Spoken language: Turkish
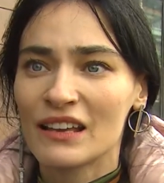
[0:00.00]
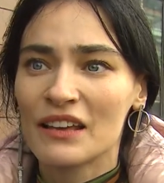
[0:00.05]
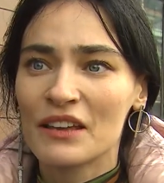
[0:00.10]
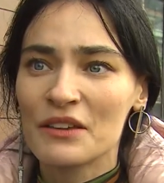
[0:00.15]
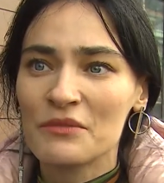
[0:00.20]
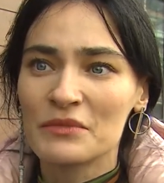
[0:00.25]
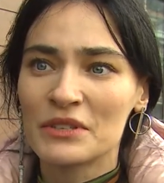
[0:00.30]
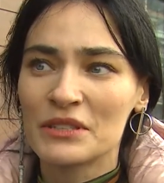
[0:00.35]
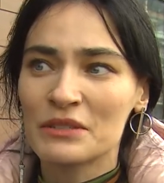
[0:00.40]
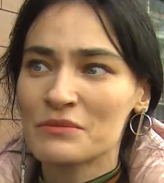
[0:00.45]

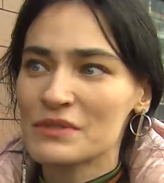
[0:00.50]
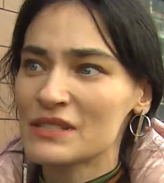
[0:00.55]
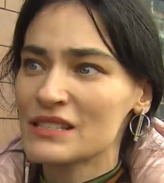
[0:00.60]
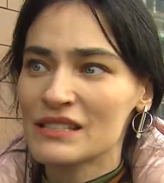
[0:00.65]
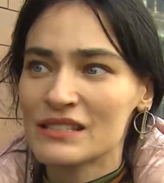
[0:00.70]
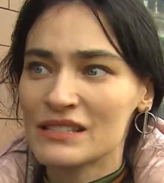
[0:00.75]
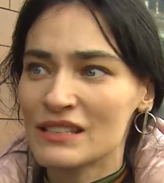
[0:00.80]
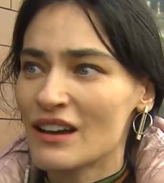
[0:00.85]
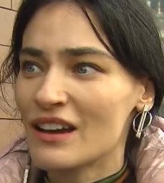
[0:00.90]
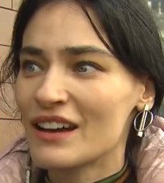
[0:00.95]
Eminim
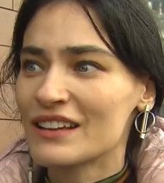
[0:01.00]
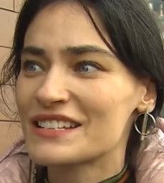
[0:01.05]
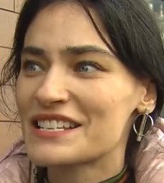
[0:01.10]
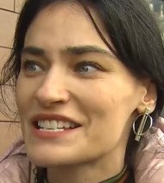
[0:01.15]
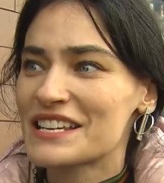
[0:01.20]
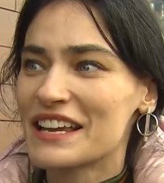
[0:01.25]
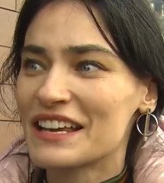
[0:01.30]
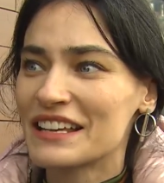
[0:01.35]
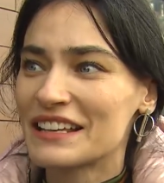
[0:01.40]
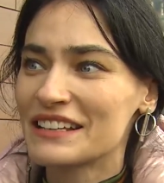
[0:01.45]
siz de aynı
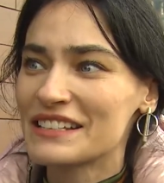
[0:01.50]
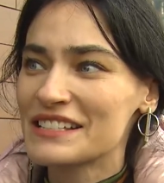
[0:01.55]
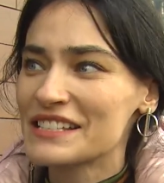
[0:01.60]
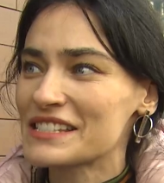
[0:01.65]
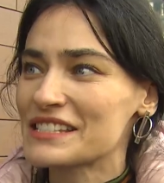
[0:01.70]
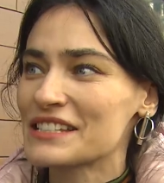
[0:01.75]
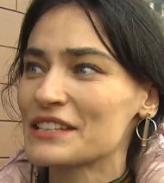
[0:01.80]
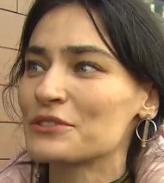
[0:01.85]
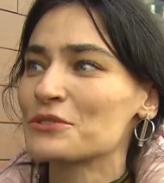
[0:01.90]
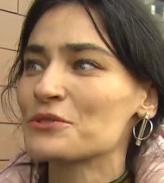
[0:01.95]
şeyleri
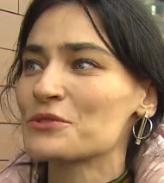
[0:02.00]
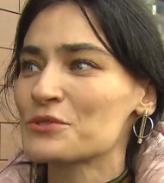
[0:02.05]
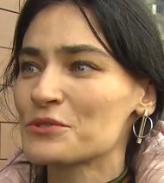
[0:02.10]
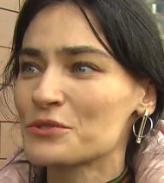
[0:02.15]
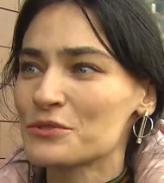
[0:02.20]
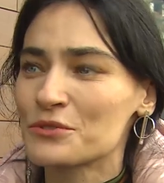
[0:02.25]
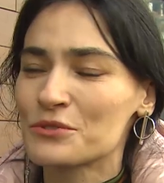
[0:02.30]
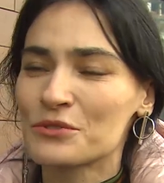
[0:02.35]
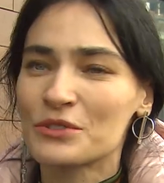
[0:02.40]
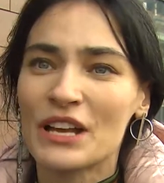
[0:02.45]

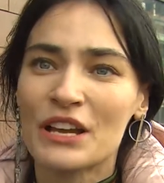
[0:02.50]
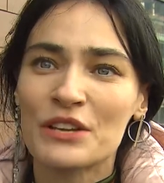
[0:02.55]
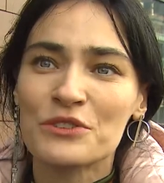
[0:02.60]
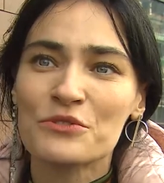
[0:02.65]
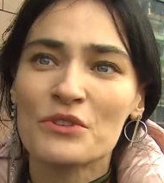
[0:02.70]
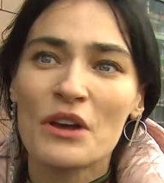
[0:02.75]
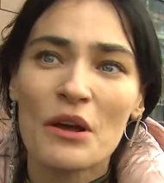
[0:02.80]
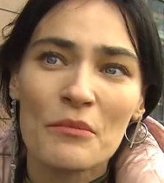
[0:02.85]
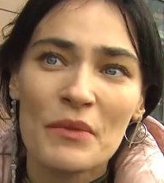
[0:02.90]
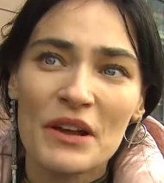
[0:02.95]
hissediyorsunuzdur. Yani
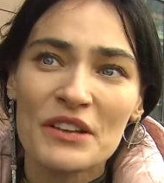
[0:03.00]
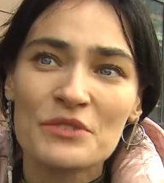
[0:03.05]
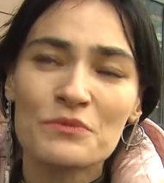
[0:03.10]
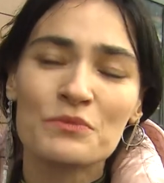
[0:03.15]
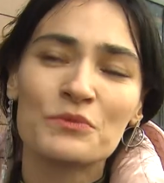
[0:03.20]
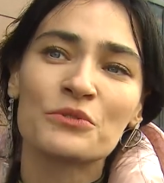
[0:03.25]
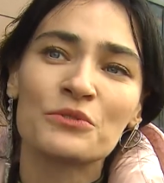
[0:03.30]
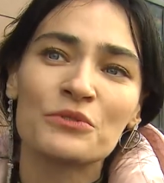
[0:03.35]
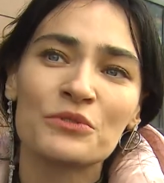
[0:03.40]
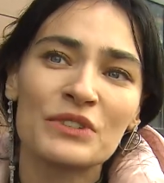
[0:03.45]
şu an bence
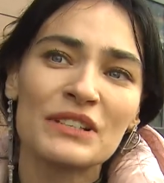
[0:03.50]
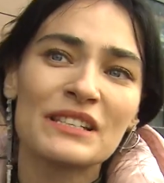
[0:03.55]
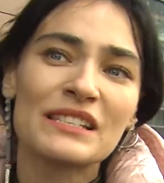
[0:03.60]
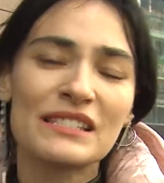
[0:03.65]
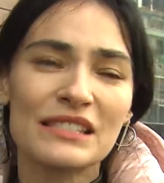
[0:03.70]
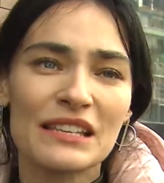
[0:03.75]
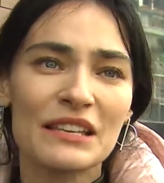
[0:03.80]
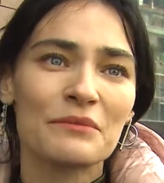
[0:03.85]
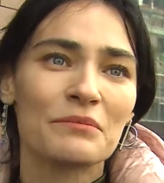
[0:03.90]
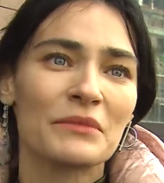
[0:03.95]
bu duyguyu
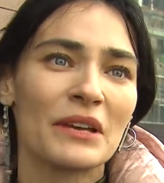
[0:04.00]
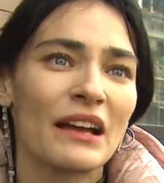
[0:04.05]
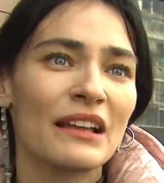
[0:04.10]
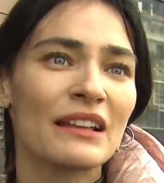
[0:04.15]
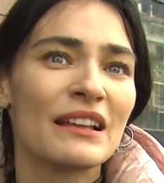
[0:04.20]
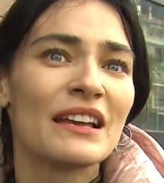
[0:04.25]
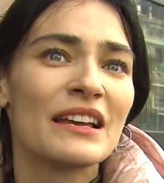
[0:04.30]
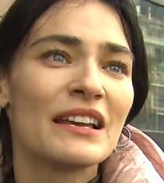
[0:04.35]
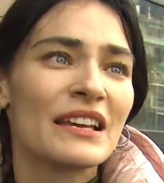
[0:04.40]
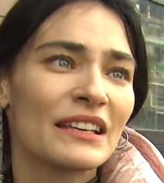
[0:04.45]
hissetmeyen
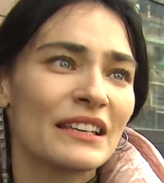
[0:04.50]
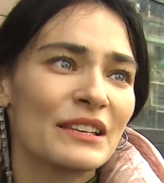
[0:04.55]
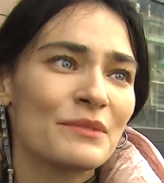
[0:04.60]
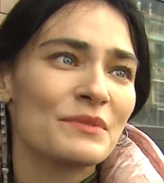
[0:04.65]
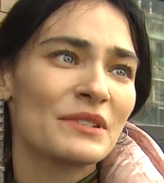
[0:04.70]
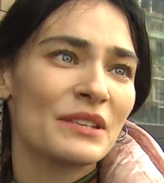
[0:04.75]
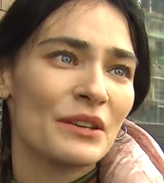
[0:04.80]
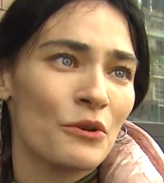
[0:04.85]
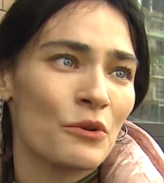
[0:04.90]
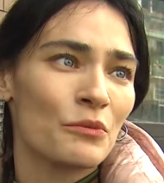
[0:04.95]

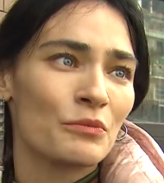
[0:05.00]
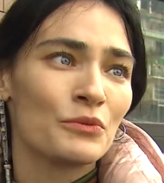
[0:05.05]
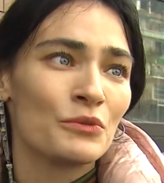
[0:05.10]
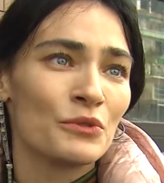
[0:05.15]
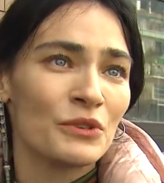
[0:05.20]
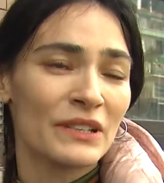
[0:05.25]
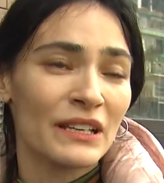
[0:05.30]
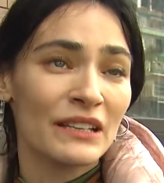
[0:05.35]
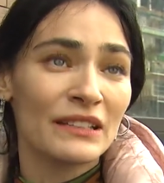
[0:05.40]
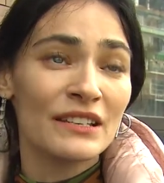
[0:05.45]
kimse yok bu
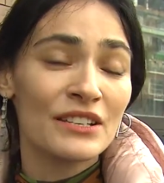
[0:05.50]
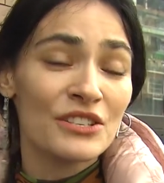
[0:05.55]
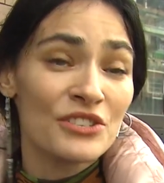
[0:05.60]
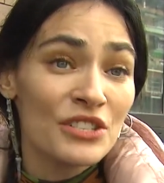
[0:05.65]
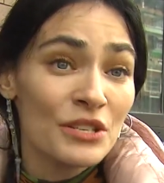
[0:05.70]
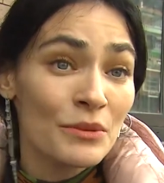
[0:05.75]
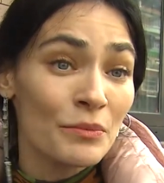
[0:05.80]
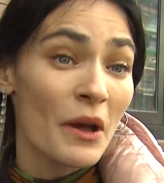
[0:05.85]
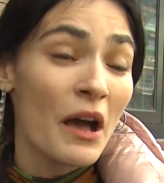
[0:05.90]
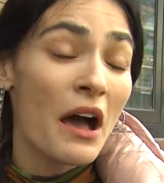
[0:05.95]
ülkede
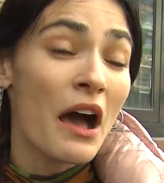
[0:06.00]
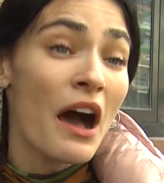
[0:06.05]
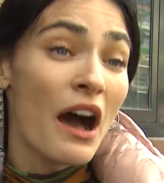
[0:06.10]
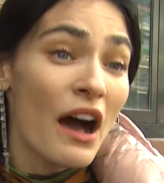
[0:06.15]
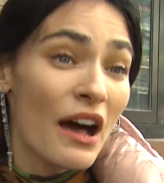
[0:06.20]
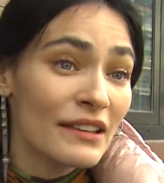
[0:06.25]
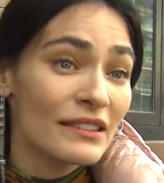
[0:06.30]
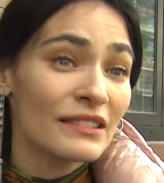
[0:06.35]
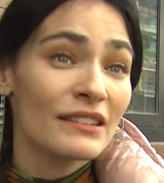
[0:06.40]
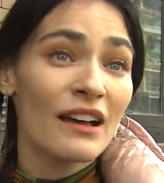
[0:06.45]
yaşayıp
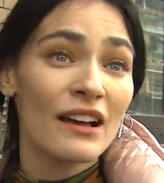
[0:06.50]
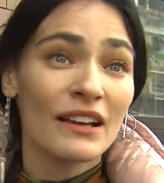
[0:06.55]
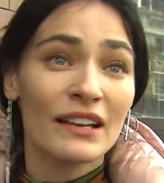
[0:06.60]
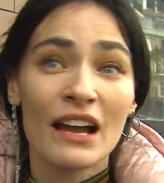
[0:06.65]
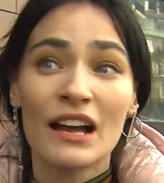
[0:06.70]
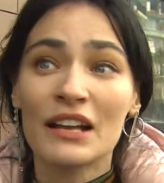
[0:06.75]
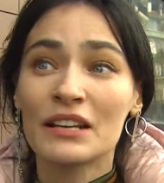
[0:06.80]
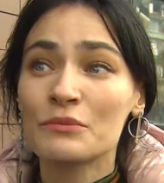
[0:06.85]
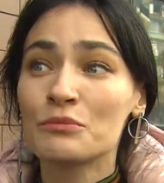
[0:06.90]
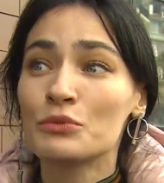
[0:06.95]
hatta
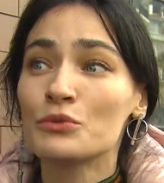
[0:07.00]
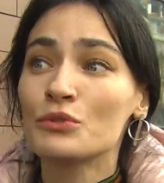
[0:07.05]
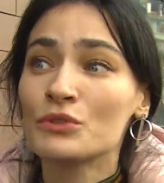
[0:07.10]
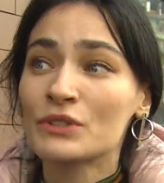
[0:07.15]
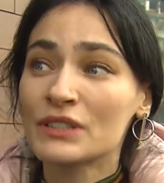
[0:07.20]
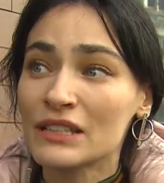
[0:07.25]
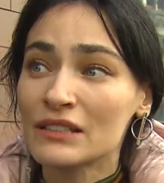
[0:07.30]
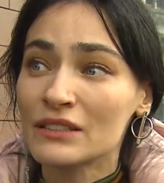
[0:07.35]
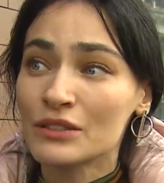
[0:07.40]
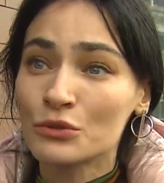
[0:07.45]
yani bu
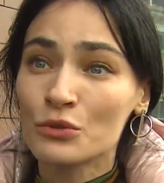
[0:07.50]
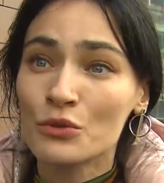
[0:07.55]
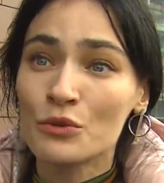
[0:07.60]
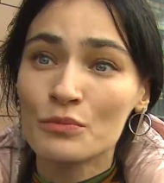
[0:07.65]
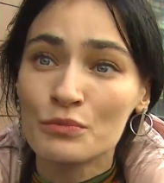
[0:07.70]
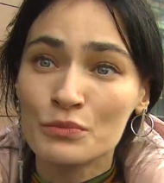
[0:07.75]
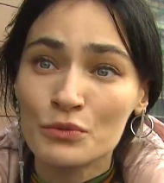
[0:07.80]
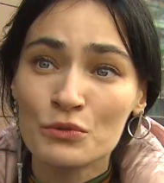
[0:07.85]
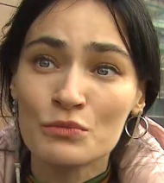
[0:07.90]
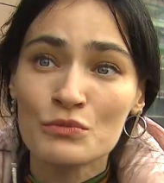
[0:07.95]
ülkede
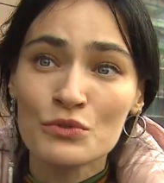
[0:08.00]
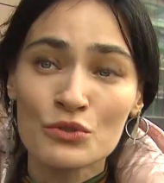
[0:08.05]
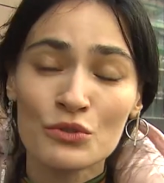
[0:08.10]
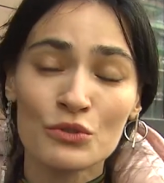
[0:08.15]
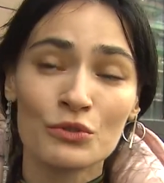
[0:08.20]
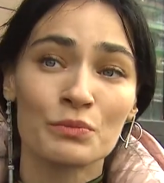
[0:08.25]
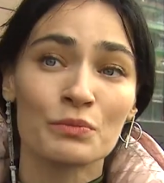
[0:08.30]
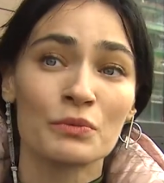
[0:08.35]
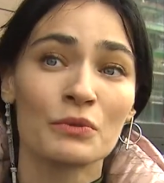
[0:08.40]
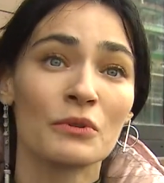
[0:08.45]
doğup büyümüş
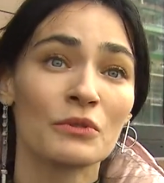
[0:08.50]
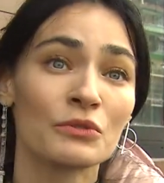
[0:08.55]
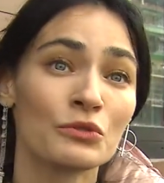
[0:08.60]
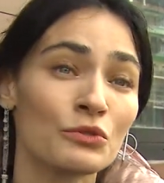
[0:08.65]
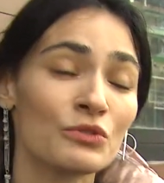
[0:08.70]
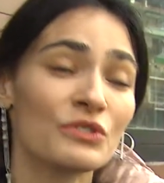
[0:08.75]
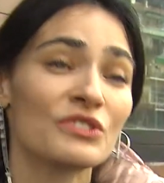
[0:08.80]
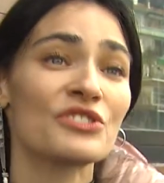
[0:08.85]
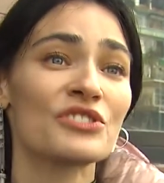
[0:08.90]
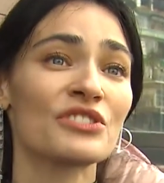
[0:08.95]
olup
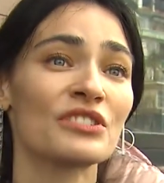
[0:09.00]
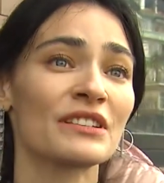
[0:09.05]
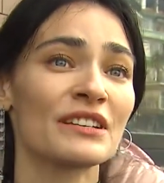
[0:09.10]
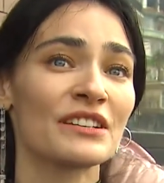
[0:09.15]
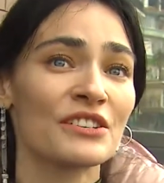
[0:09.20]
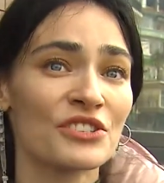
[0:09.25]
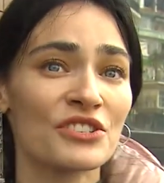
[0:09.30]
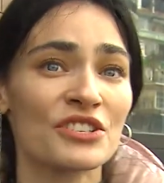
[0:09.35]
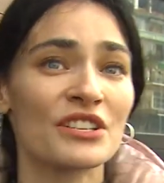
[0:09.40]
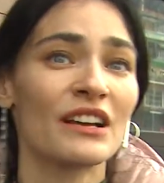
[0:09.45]
yurt dışında
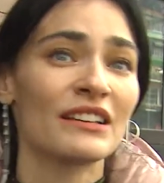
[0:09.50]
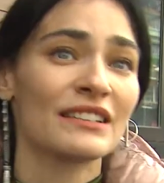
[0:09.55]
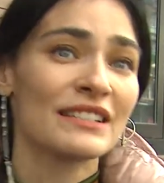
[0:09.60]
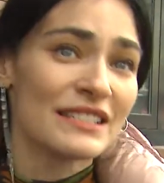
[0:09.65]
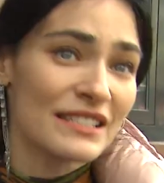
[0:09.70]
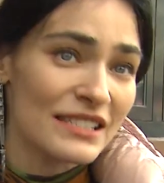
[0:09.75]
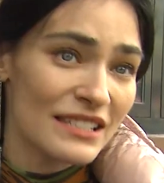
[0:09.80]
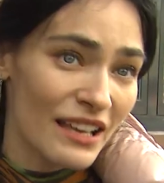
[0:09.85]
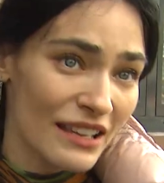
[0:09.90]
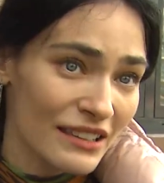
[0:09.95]
yaşayan
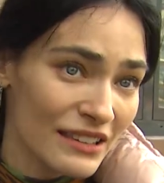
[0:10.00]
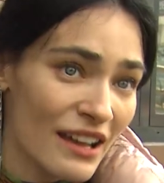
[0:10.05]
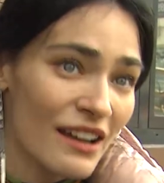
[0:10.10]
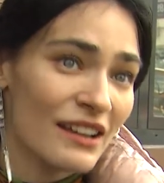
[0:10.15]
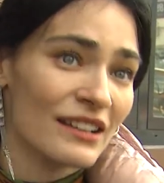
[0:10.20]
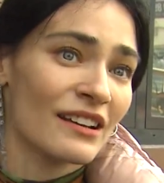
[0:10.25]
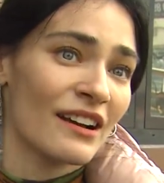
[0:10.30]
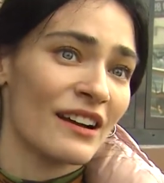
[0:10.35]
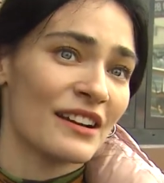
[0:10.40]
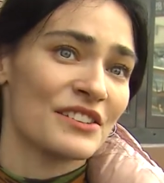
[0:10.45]

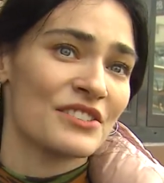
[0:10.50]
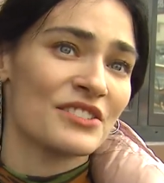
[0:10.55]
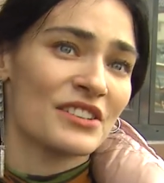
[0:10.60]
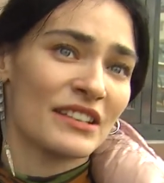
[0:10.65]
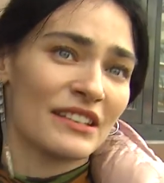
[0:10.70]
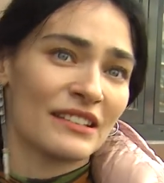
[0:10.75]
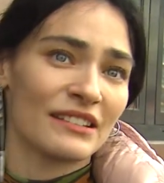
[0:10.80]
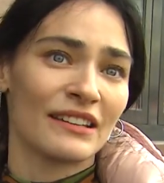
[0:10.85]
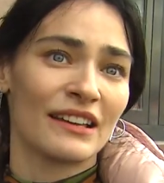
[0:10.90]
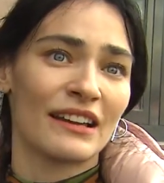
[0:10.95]
insanlar da aynı
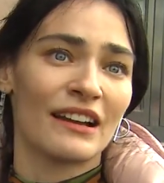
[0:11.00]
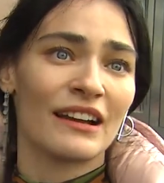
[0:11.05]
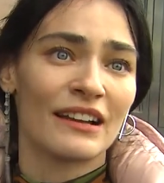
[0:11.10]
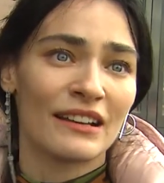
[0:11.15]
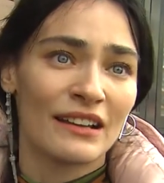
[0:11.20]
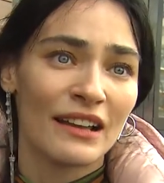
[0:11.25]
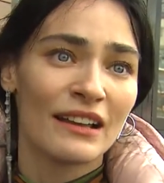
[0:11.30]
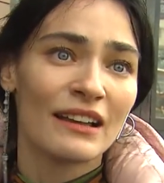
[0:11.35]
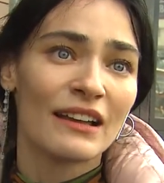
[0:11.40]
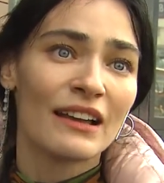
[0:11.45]
şekilde yani